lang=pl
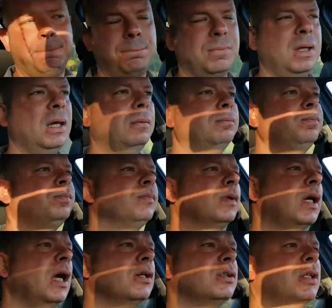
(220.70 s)
nie?
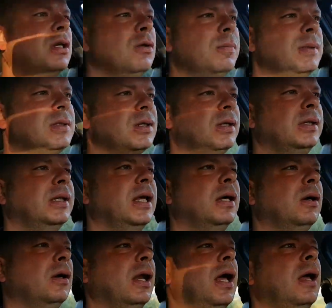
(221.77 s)
Każdy lubi co
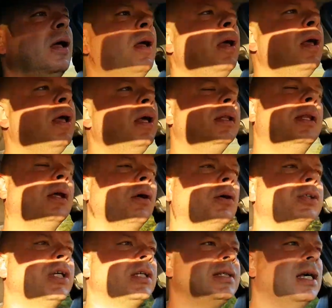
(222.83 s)
innego, nie? Tylko
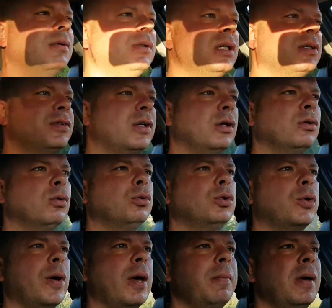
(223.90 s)
gdzieś cały czas w środku
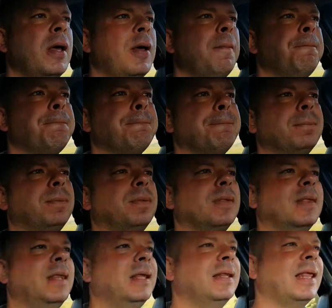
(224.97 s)
czułem
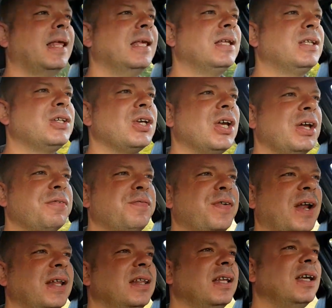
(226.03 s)
taki cichy,
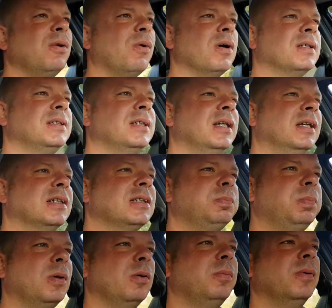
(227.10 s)
wredny głos.
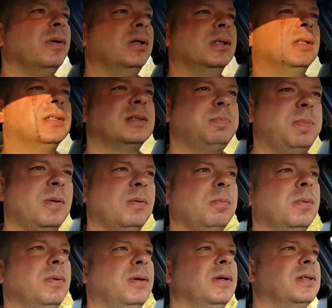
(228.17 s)
Spróbuj,
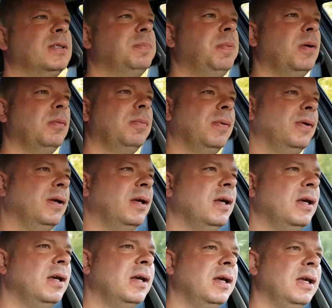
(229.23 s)
spróbuj, spróbuj
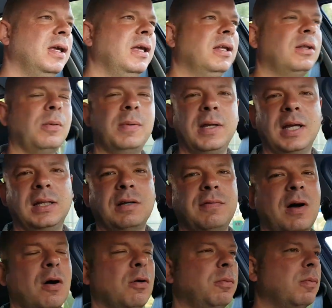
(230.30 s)
i to mi nie
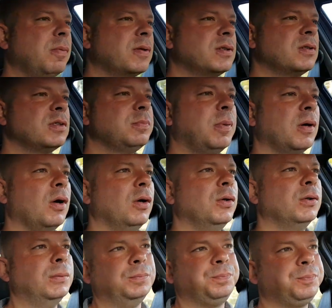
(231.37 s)
dawało po prostu
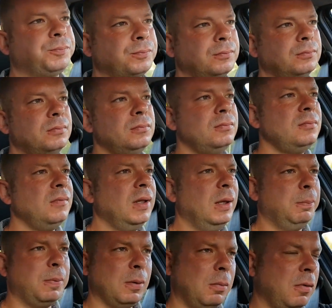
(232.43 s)
spokoju
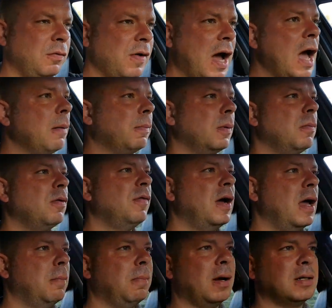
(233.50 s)
i próbowałem,
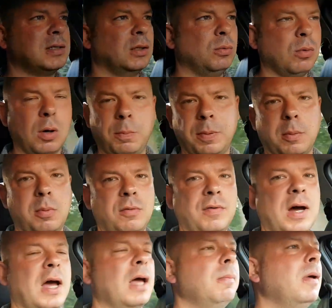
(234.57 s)
próbowałem, bardzo długo
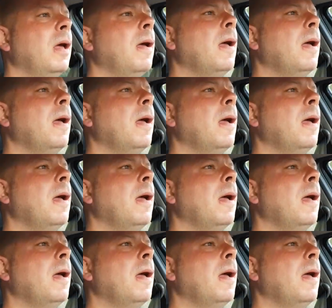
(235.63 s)
próbowałem